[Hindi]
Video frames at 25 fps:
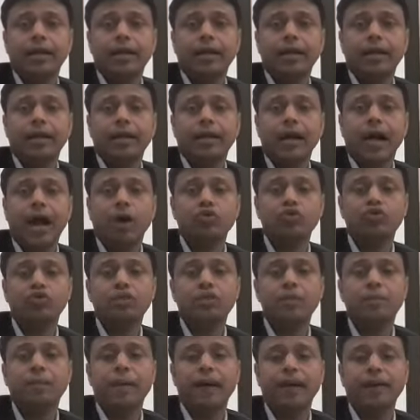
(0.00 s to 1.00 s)

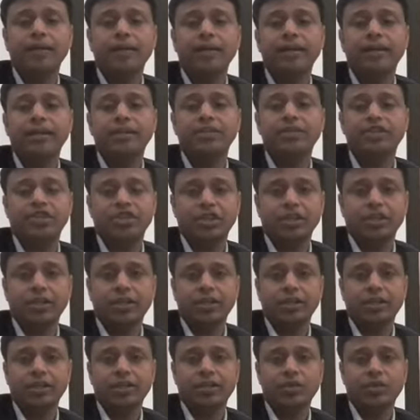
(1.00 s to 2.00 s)
हाउसकीपर के नीचे
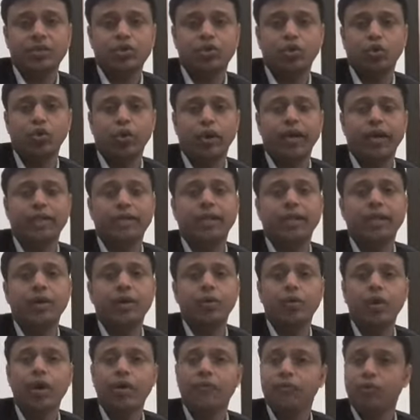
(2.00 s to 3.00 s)
जो रहते हैं वह
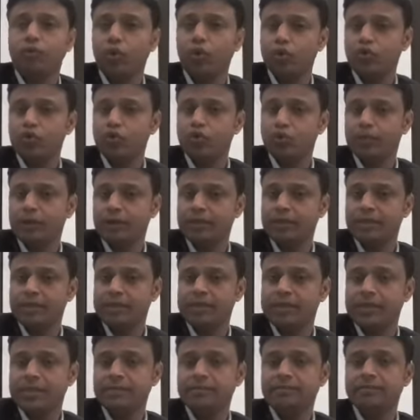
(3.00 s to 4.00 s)
है फ्लोर
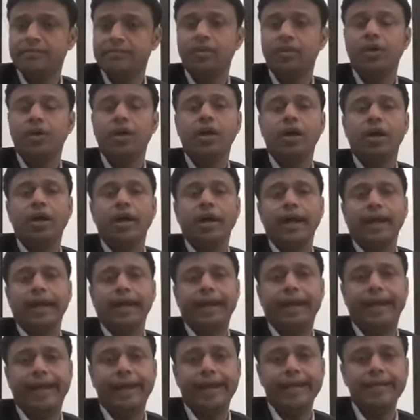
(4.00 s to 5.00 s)
सुपरवाइजर
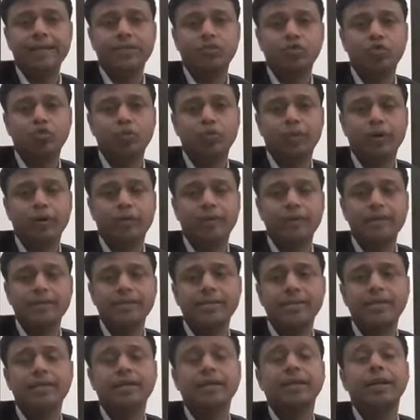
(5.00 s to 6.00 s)
डेस्क
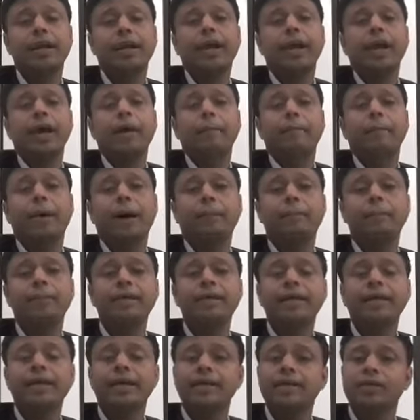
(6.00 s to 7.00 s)
सुपरवाइजर पब्लिक
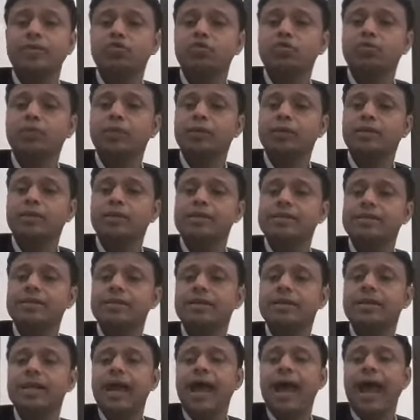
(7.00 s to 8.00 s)
एरिया सुपरवाइजर
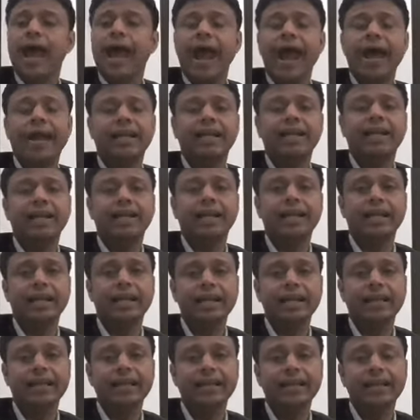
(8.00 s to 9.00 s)
एंड
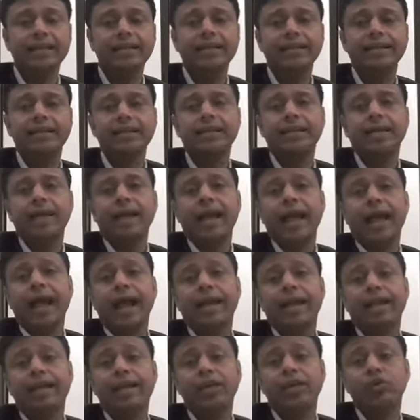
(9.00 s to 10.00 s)
लिनेन
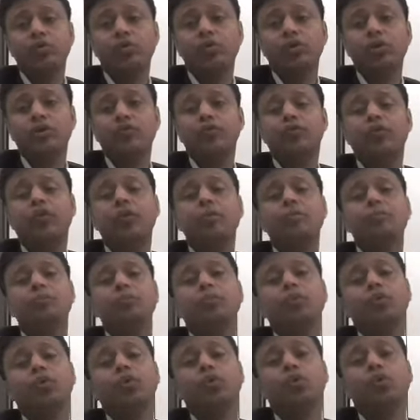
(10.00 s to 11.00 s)
एंड यूनिफॉर्म
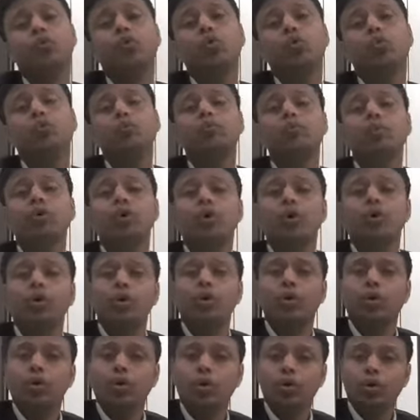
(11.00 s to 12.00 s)
रूम
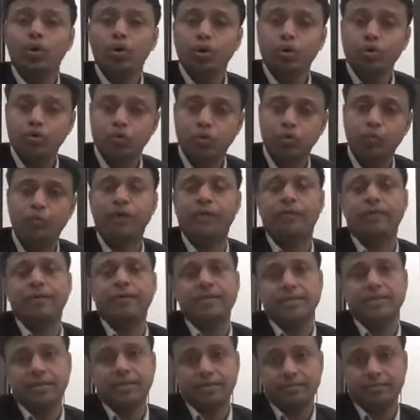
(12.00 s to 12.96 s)
सुपरवाइजर